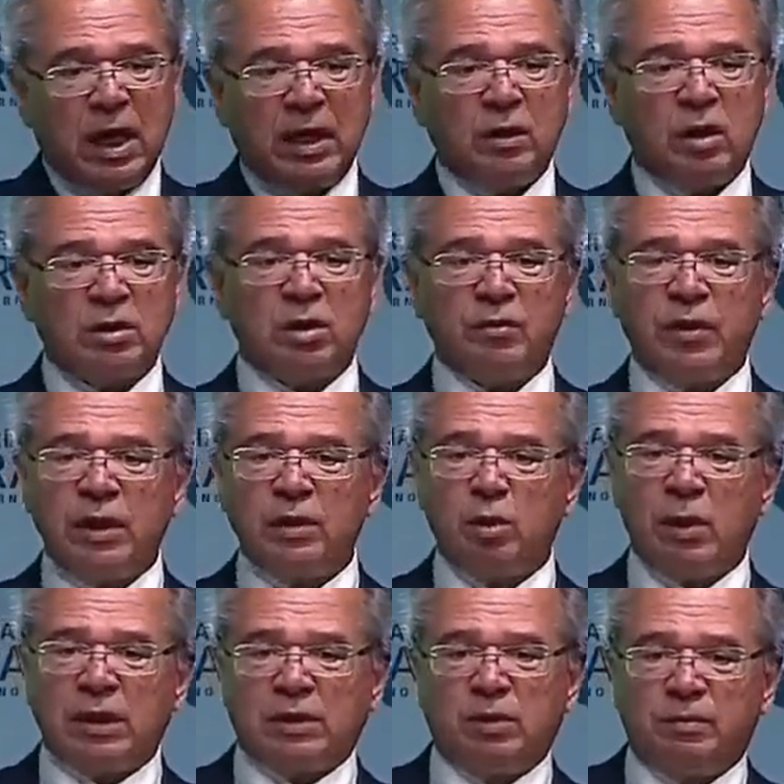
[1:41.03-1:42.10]
Aí nós estamos
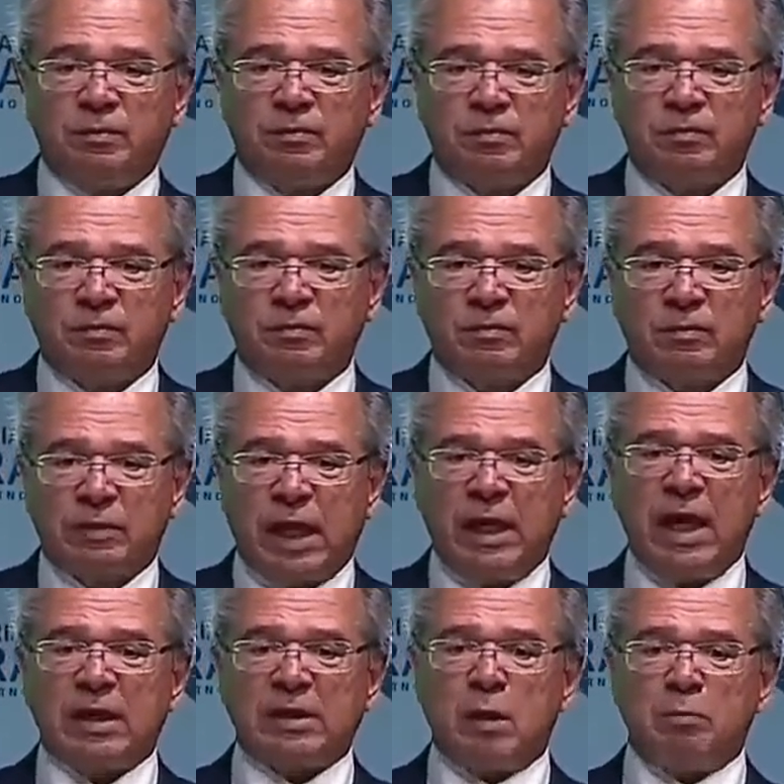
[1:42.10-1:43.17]
falando do Brasil.
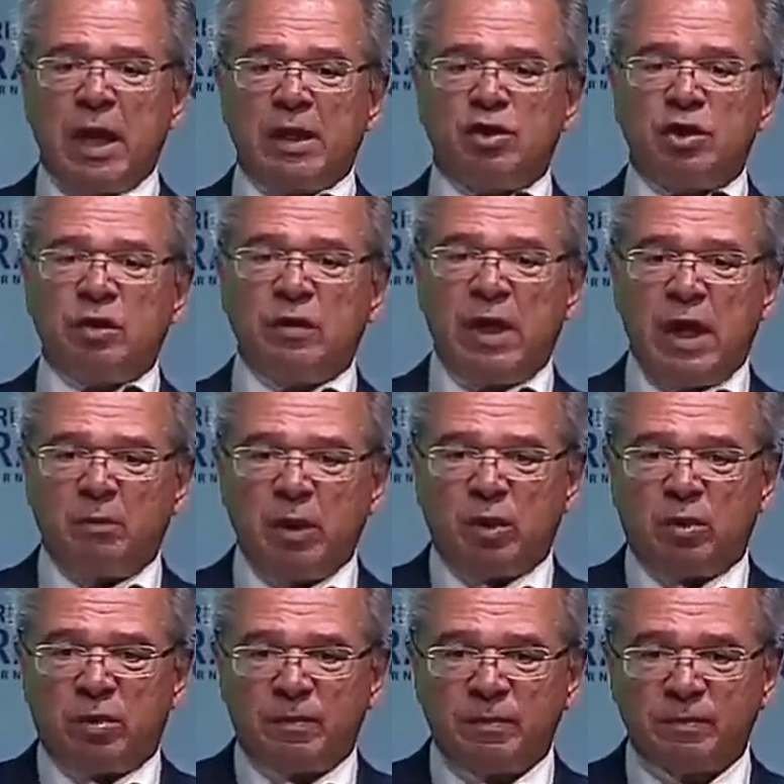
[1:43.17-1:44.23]
Quem é que está pertinho e é
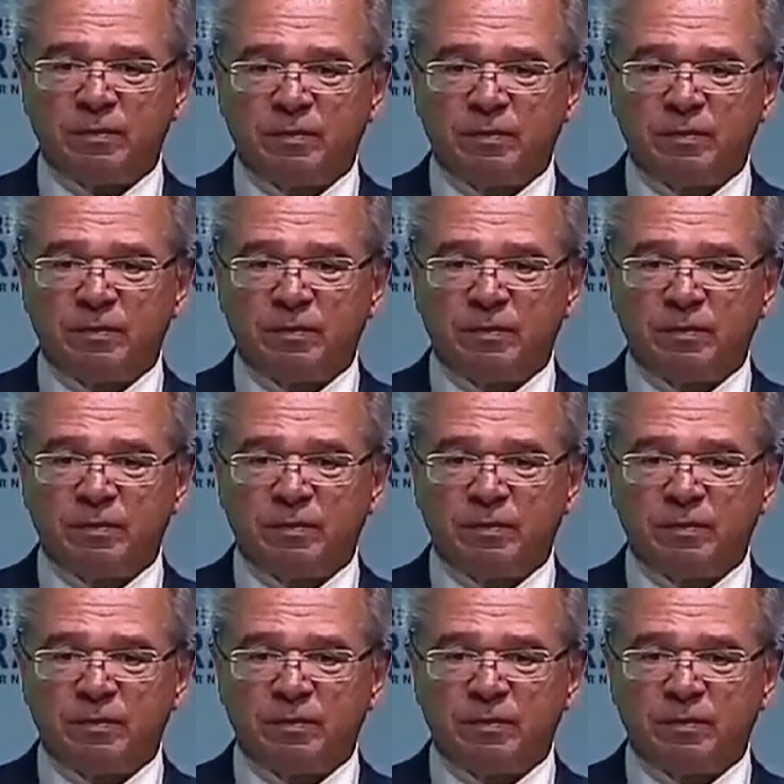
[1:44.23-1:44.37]
amigo?